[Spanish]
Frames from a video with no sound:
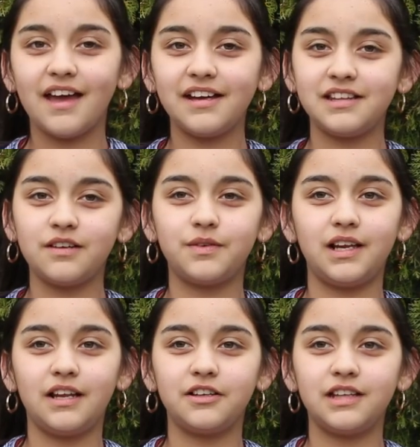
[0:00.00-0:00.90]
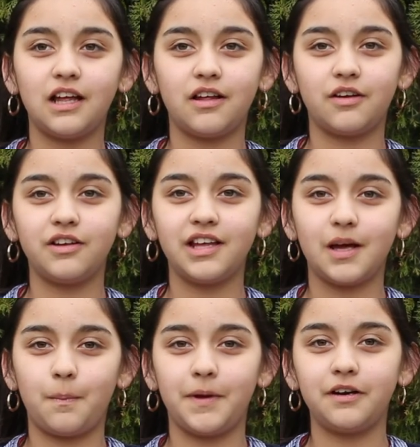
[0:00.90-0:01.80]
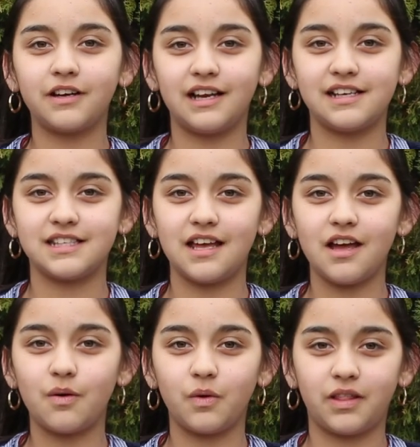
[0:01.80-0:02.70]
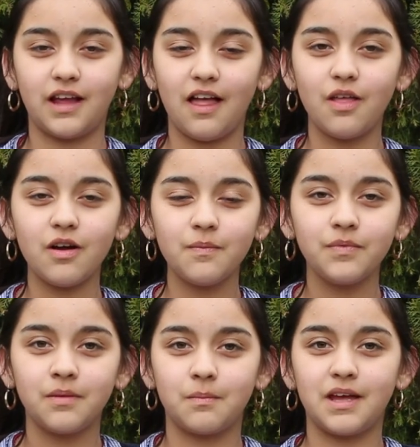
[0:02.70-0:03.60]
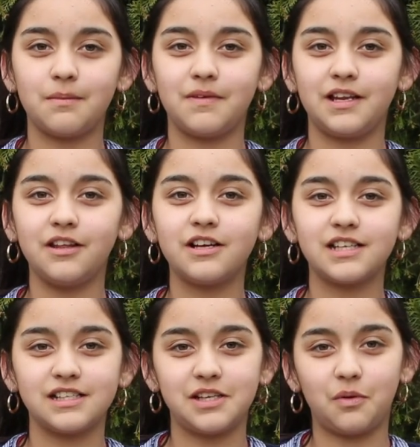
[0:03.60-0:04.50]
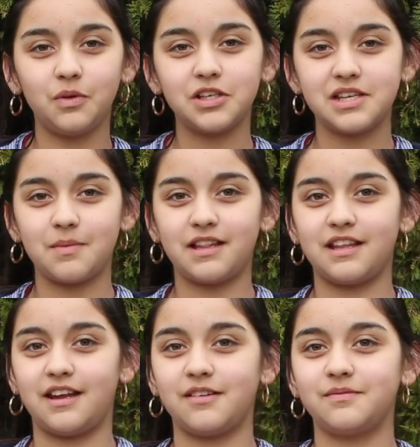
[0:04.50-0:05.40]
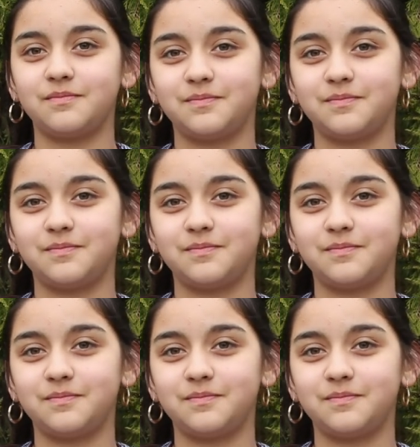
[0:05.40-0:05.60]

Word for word: Esta fue la nota de hoy, espero que les haya gustado. Bienvenidos al segundo semestre.